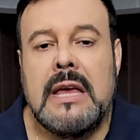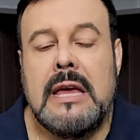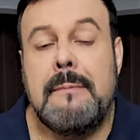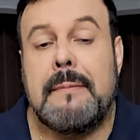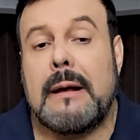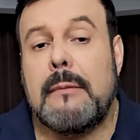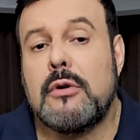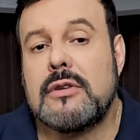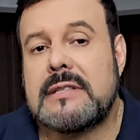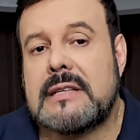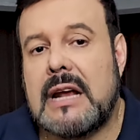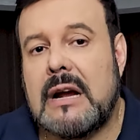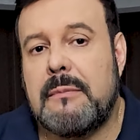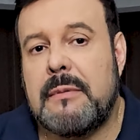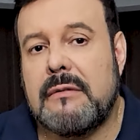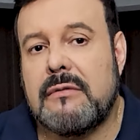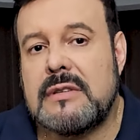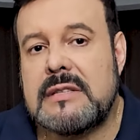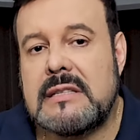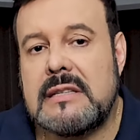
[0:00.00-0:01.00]
e para mostrar
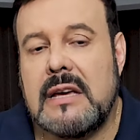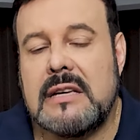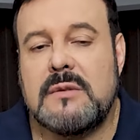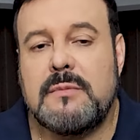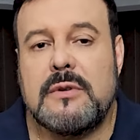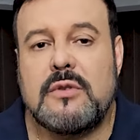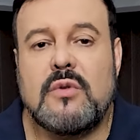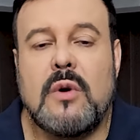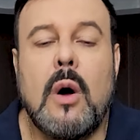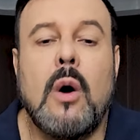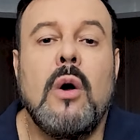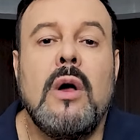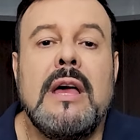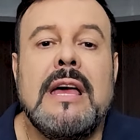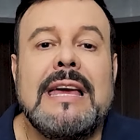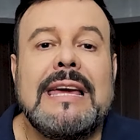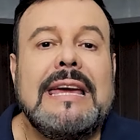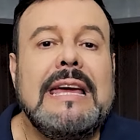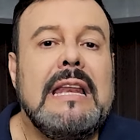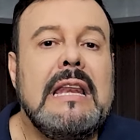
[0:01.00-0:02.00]
para vocês, pessoal,
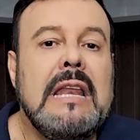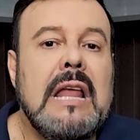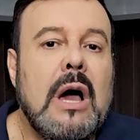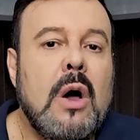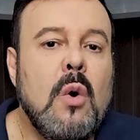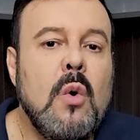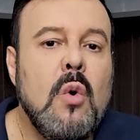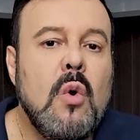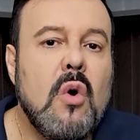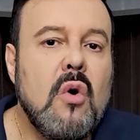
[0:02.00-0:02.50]
que não